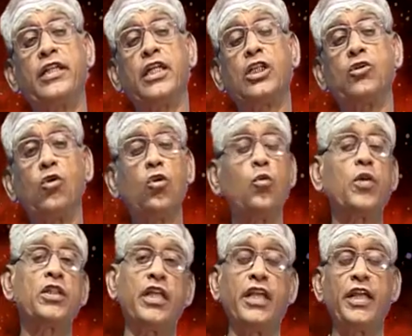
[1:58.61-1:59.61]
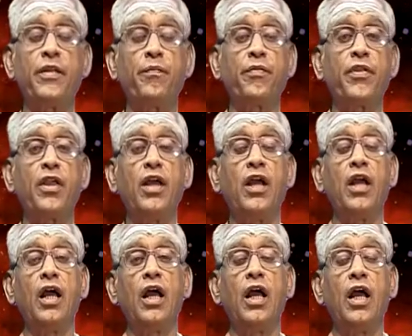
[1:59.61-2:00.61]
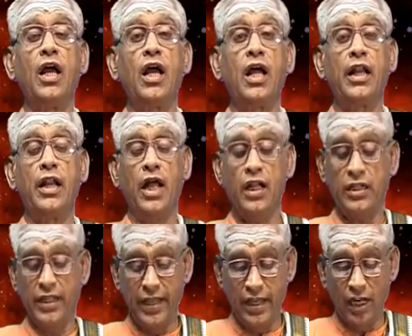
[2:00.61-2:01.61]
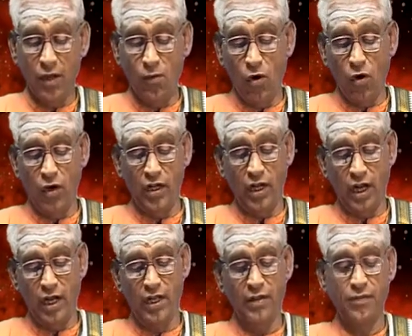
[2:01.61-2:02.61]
நிஜஸ்வரூபத்தை நான் தைரியமோடு நாட